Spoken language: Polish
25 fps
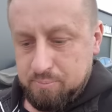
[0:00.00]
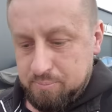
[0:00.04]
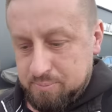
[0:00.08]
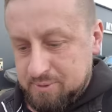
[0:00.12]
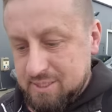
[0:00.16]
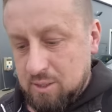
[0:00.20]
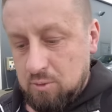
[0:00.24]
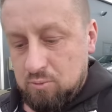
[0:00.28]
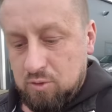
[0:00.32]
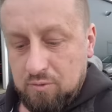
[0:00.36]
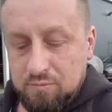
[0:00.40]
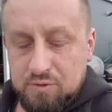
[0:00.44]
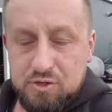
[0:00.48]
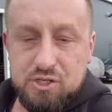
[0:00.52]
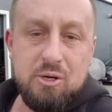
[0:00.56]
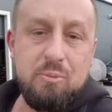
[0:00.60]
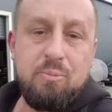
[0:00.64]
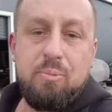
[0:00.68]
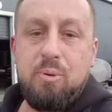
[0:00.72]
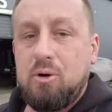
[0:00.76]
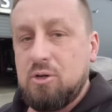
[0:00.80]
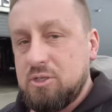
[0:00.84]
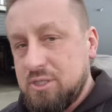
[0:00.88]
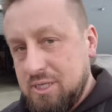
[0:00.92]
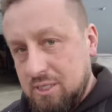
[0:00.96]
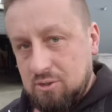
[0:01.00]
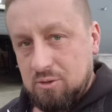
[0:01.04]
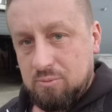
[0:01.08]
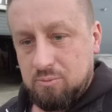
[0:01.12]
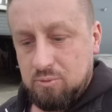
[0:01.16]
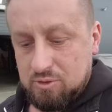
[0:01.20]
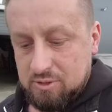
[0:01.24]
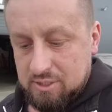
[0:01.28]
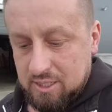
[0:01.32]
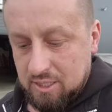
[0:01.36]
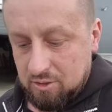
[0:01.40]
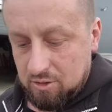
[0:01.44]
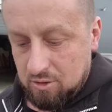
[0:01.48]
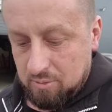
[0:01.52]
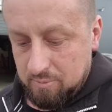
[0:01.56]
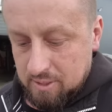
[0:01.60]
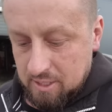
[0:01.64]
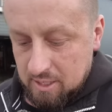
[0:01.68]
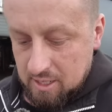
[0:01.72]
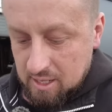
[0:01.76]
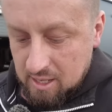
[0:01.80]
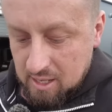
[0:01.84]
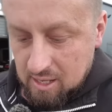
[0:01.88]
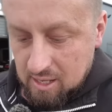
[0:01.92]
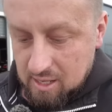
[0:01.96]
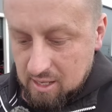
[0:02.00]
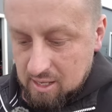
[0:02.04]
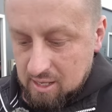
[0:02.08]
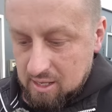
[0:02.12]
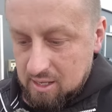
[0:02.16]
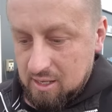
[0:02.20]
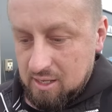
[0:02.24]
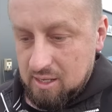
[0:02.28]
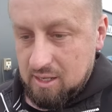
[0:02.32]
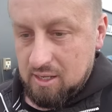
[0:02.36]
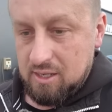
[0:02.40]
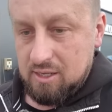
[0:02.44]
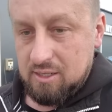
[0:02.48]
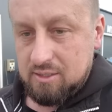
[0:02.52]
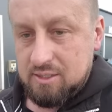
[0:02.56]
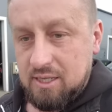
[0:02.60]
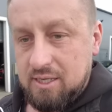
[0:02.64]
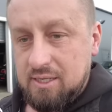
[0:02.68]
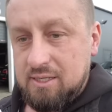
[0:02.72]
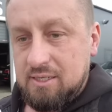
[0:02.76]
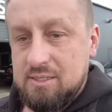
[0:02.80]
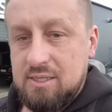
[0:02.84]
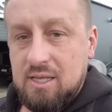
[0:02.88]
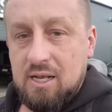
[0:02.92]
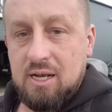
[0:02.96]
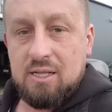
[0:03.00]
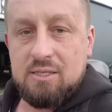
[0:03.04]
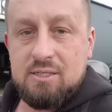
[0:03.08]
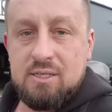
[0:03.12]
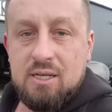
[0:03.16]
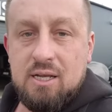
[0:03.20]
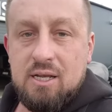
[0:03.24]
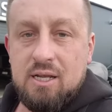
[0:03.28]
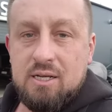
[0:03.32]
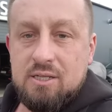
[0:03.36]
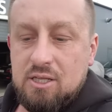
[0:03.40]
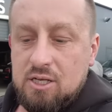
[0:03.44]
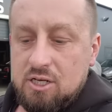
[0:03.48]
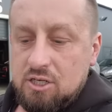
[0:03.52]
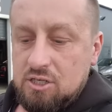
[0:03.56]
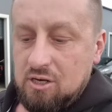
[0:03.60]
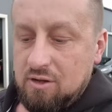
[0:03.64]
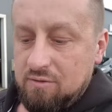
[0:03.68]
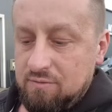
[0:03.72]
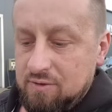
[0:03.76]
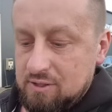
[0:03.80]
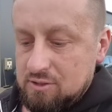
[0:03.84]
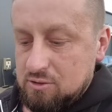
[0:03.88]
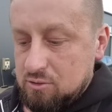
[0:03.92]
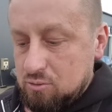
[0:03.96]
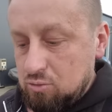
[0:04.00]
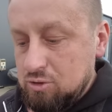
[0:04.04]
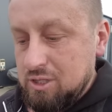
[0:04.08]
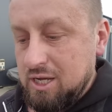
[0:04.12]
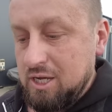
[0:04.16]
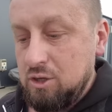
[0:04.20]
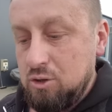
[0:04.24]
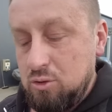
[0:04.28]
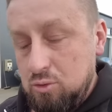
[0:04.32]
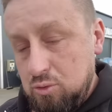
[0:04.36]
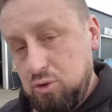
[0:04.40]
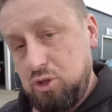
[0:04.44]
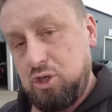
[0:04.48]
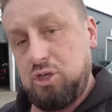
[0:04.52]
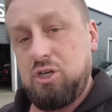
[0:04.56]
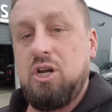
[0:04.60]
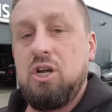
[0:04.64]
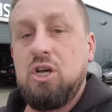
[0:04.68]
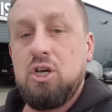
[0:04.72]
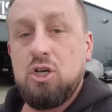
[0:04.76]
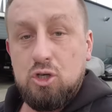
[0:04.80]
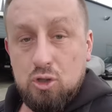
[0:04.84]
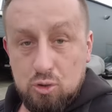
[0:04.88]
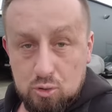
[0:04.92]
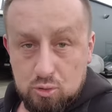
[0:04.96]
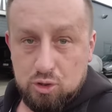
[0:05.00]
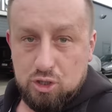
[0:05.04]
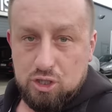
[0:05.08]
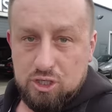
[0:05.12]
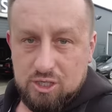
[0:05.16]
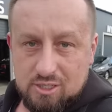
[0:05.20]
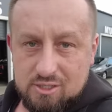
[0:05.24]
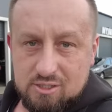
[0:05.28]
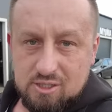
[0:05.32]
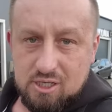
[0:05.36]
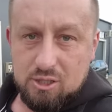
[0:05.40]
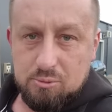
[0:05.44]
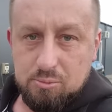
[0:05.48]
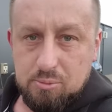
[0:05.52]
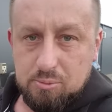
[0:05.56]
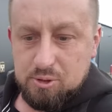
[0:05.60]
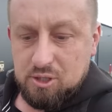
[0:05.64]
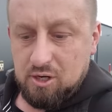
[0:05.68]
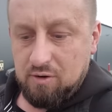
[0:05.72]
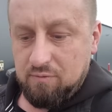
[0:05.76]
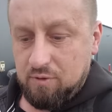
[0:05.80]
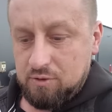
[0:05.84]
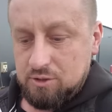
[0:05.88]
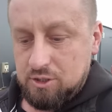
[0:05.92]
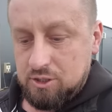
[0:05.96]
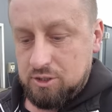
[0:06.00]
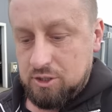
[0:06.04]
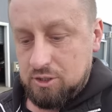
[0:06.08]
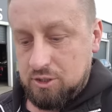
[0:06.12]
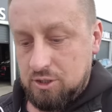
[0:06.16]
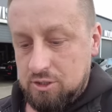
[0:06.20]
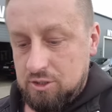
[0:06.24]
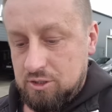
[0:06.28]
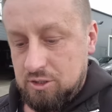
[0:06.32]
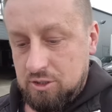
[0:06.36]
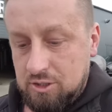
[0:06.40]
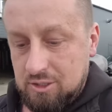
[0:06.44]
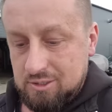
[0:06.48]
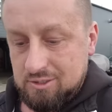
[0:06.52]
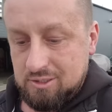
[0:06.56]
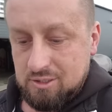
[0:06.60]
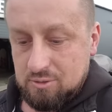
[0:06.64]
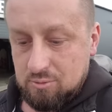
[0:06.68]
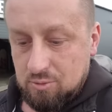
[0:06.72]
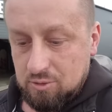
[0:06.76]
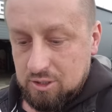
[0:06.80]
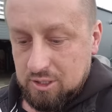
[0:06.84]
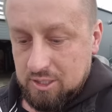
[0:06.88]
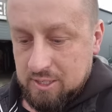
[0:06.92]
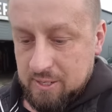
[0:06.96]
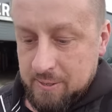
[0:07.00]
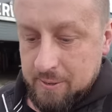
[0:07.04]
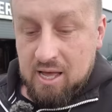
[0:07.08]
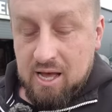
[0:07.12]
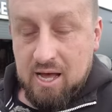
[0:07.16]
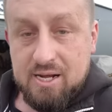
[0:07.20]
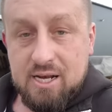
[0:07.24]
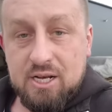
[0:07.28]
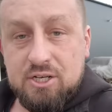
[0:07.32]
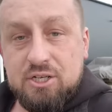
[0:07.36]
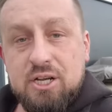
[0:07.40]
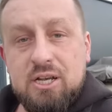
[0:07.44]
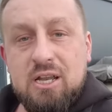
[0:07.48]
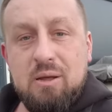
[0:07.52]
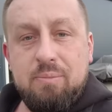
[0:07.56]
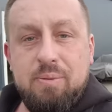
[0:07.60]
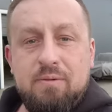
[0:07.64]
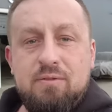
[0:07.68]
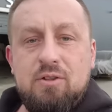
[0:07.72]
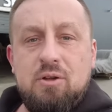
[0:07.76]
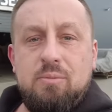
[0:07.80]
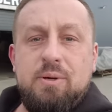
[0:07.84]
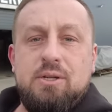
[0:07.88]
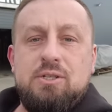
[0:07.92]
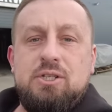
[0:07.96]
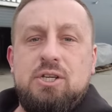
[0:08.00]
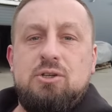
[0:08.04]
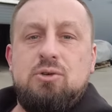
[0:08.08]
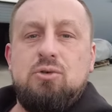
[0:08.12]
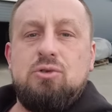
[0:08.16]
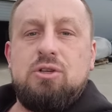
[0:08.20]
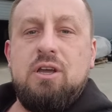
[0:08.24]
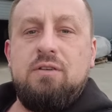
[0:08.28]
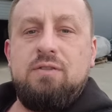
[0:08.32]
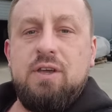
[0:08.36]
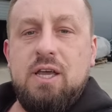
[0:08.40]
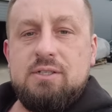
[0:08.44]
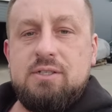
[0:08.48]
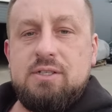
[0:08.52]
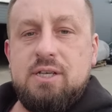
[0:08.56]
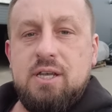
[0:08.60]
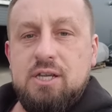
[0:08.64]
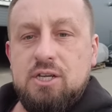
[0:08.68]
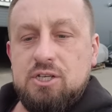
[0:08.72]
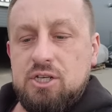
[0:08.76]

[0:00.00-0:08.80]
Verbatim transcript: całkowicie poza tą usterką e, tej instalacji elektrycznej, więc tutaj już, już jesteśmy przy kwocie 10 tysięcy złotych, a raczej na pewno będzie ciutkę więcej.